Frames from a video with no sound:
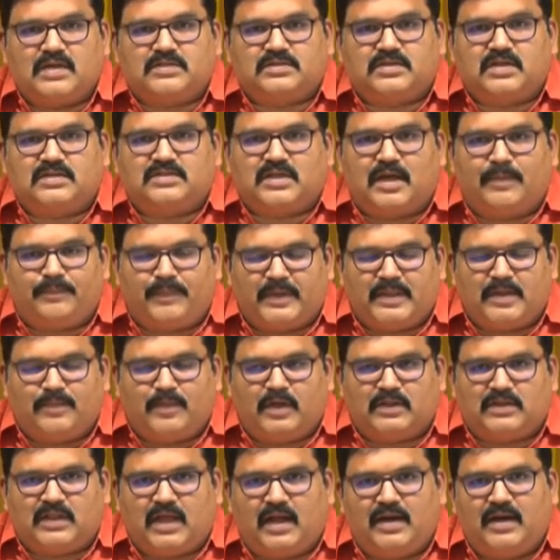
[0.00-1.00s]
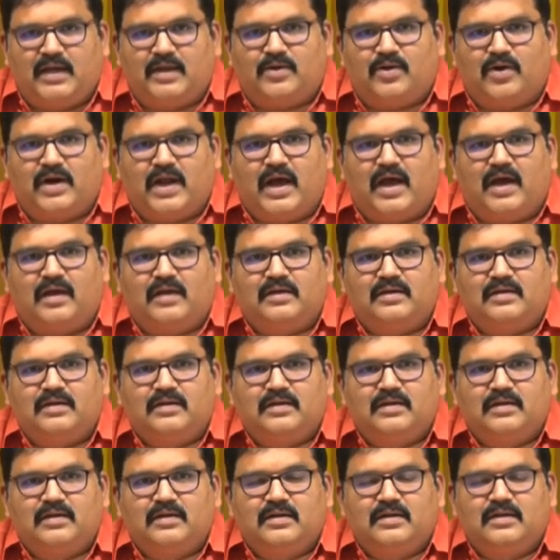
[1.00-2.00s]
రాష్ట్ర సంపద మొత్తాన్ని కూడా
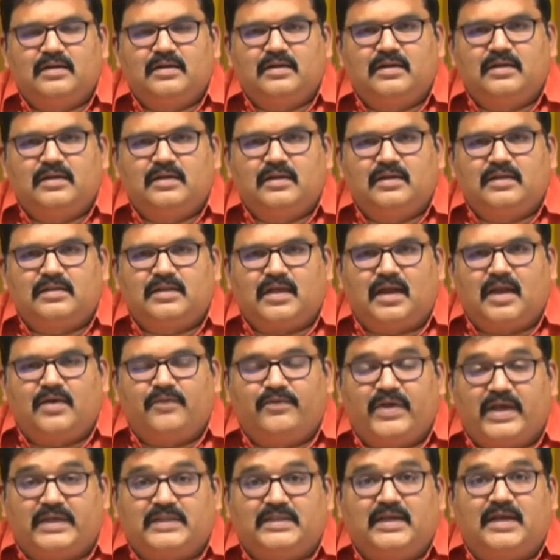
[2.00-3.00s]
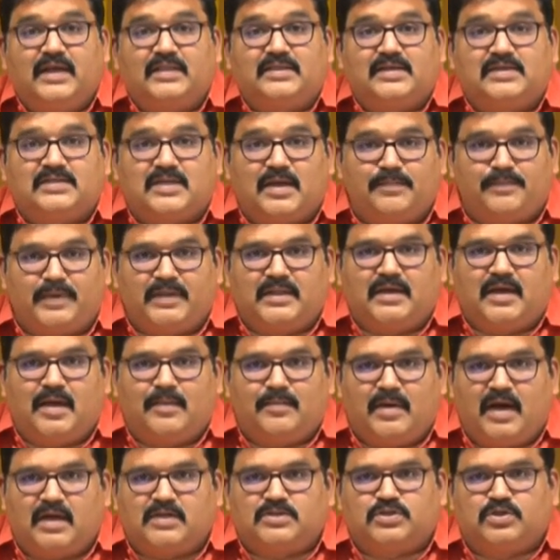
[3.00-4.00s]
తన వ్యక్తిగత
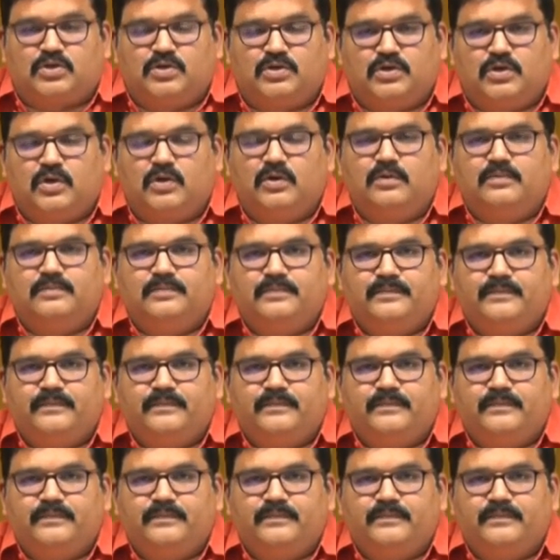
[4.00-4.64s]
సంపదగా మార్చుకుంటూ